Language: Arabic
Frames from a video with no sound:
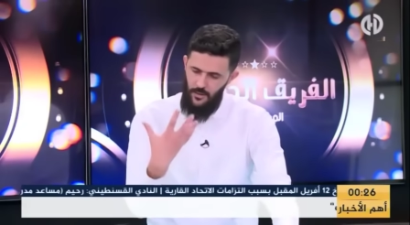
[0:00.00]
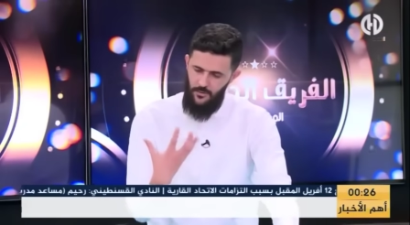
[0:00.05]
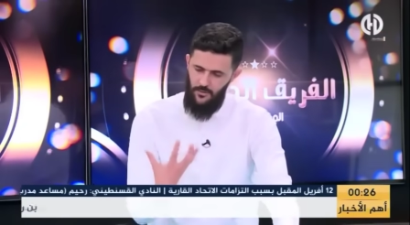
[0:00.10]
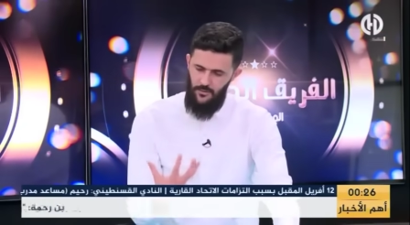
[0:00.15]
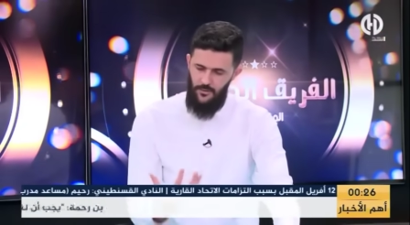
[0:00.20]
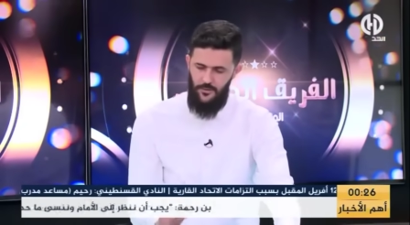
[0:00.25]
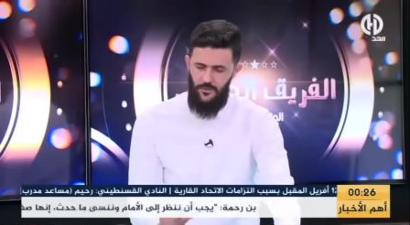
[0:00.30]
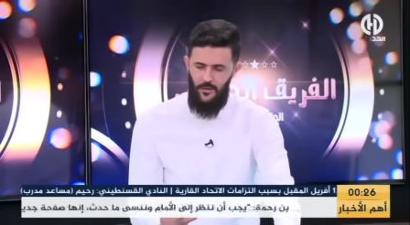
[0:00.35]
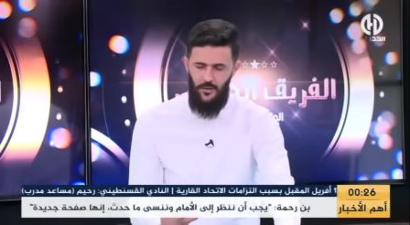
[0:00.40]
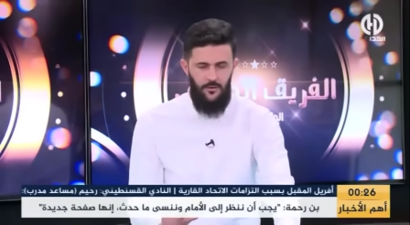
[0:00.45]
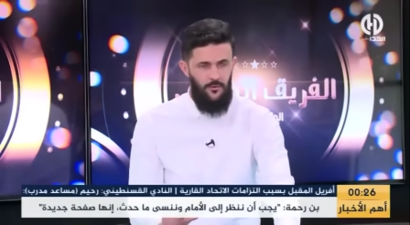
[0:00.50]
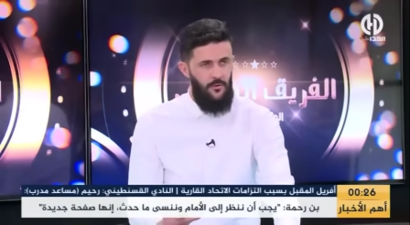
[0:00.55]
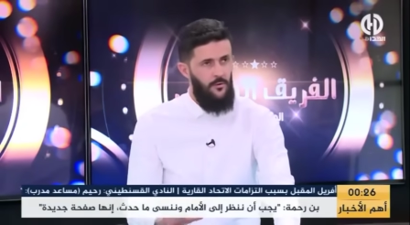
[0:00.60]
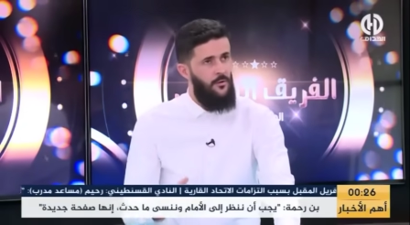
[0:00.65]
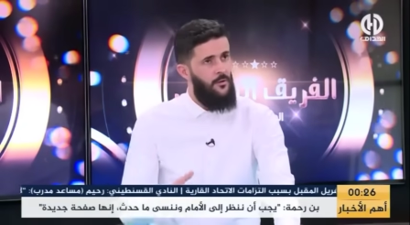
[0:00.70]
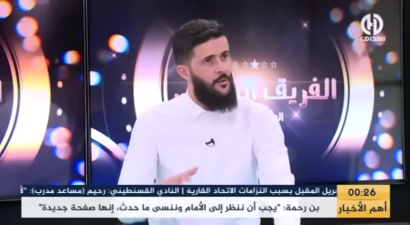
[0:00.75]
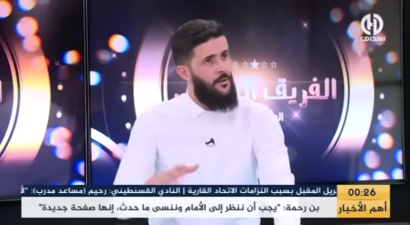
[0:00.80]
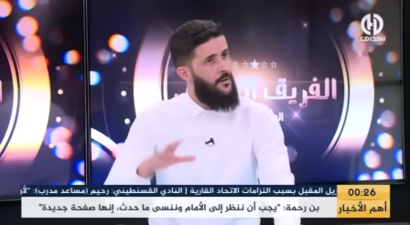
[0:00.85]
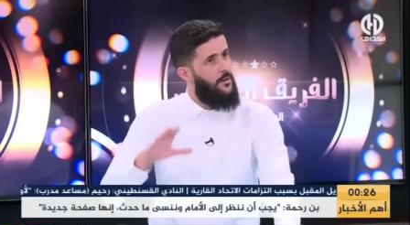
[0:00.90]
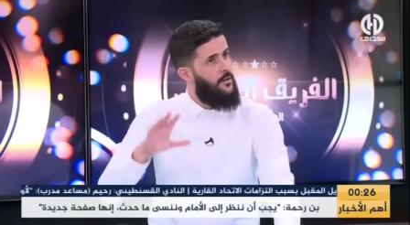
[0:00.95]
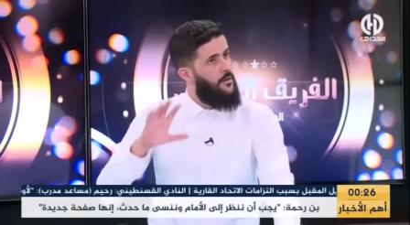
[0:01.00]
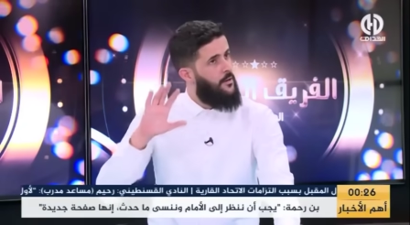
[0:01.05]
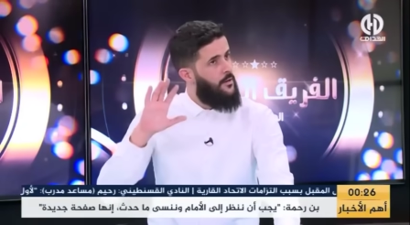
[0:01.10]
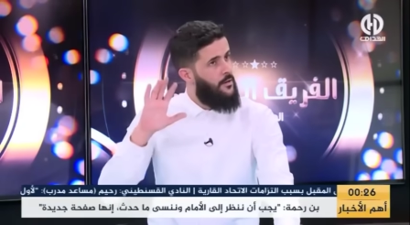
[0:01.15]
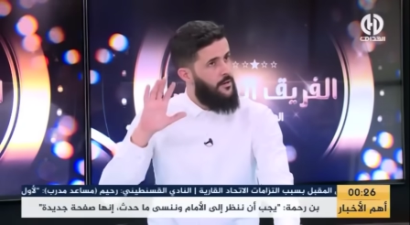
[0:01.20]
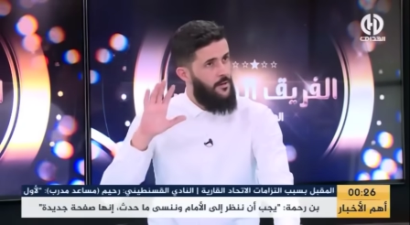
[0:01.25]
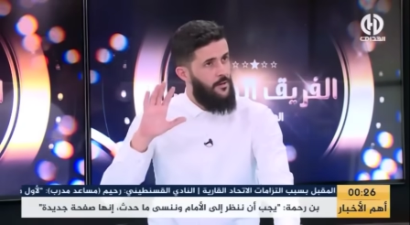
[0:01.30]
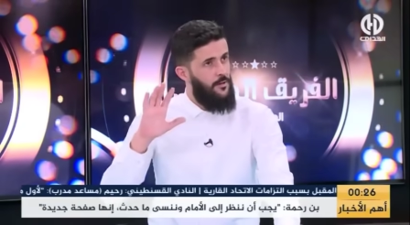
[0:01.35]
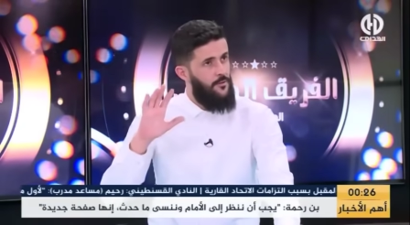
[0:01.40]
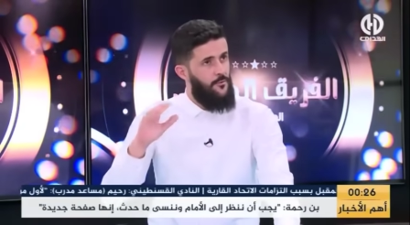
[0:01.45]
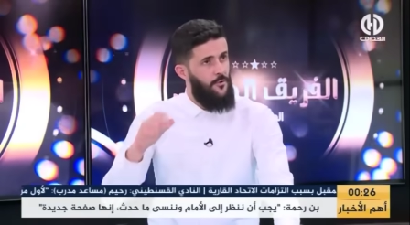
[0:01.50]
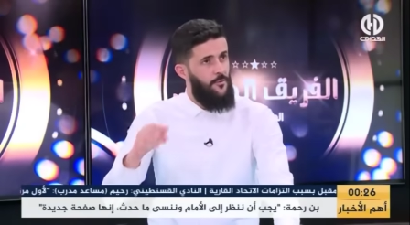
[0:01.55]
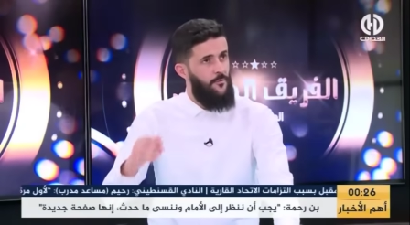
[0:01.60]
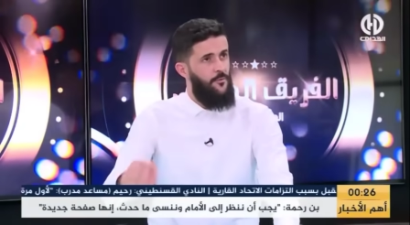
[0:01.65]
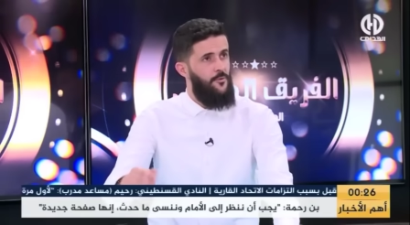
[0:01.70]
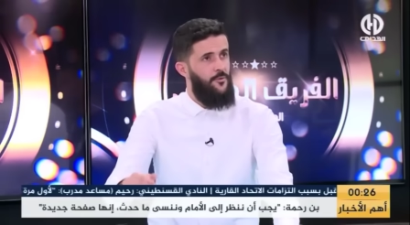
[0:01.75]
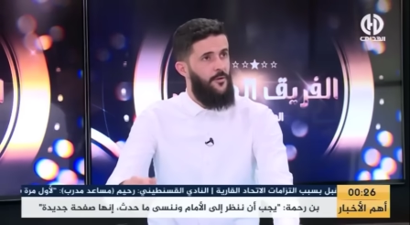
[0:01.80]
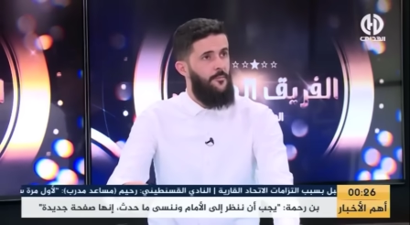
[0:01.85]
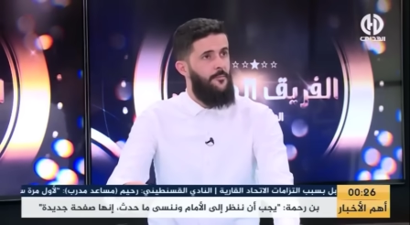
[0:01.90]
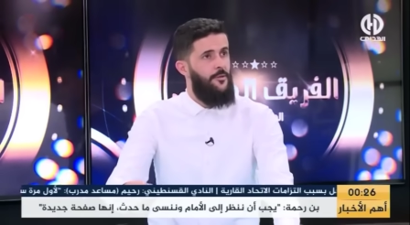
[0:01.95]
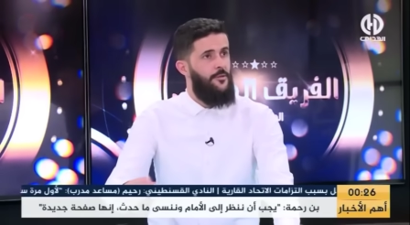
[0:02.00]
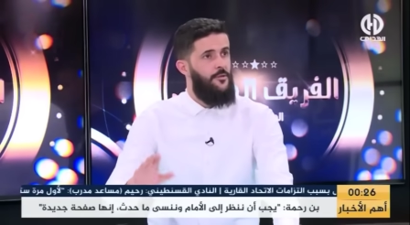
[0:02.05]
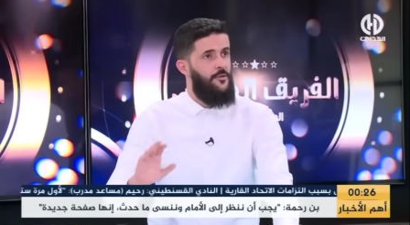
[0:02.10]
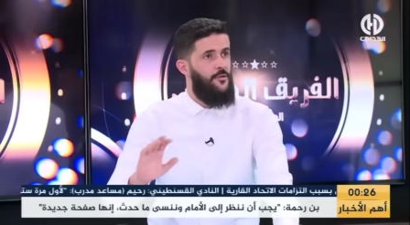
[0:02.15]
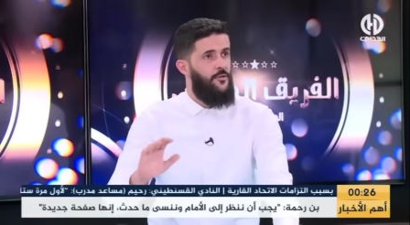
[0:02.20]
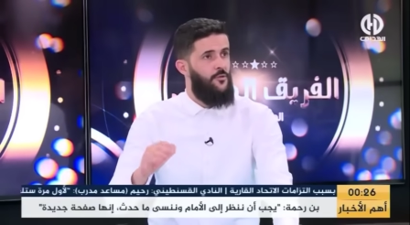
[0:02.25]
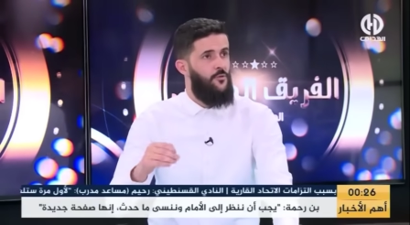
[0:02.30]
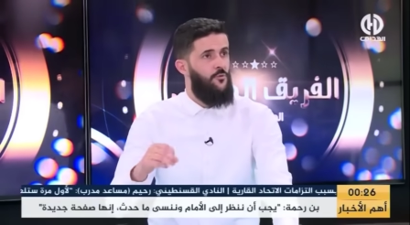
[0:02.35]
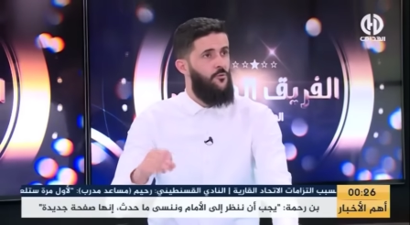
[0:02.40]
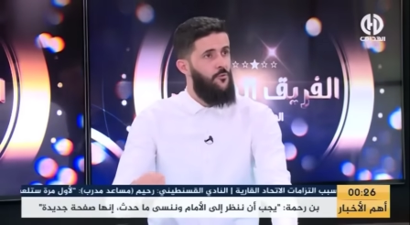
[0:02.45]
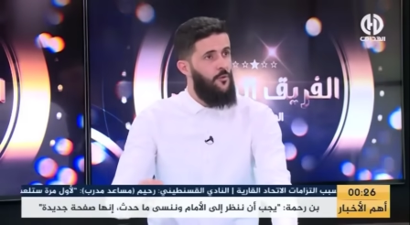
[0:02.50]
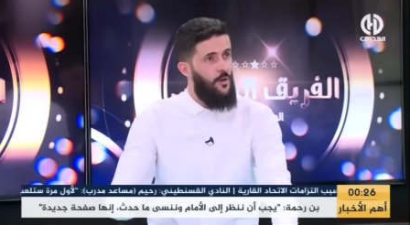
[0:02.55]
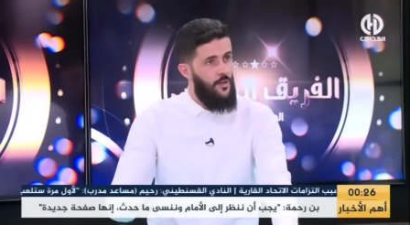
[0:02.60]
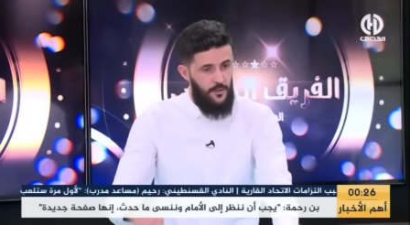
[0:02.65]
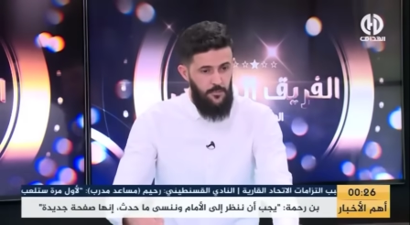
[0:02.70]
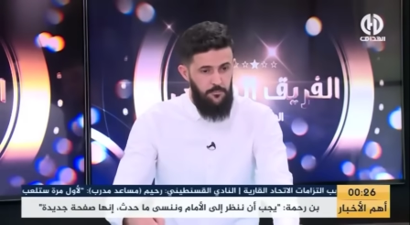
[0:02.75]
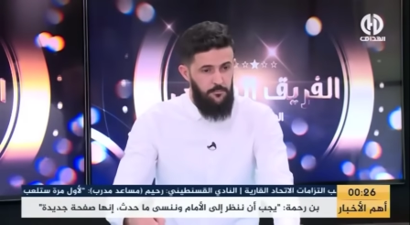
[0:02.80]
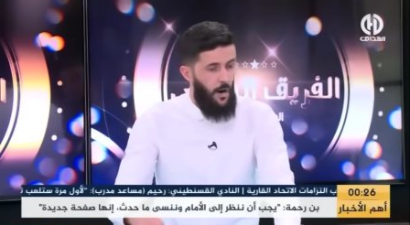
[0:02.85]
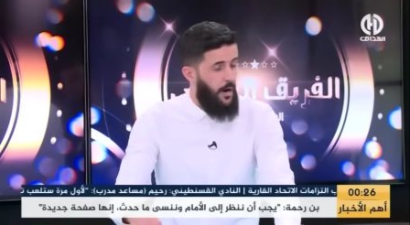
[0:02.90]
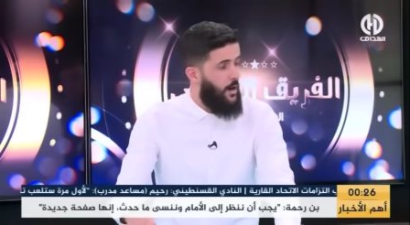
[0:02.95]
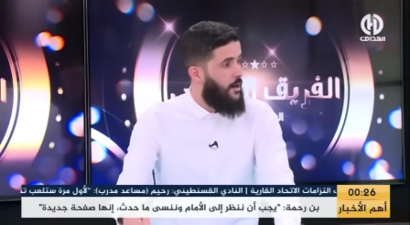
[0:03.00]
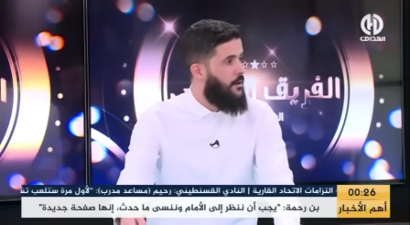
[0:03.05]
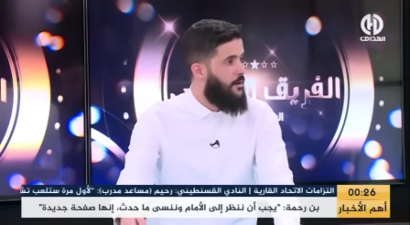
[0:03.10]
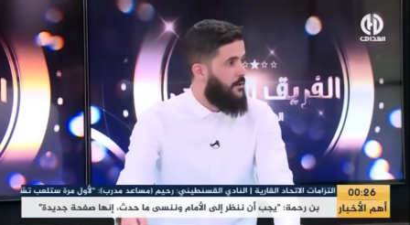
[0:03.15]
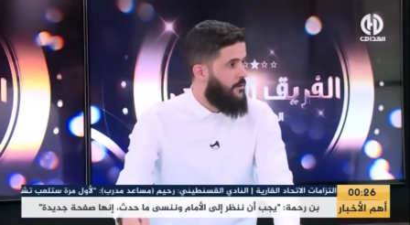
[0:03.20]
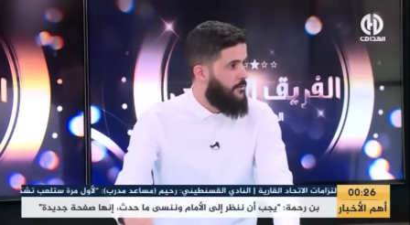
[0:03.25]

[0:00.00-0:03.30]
son ما يجيش هو سبق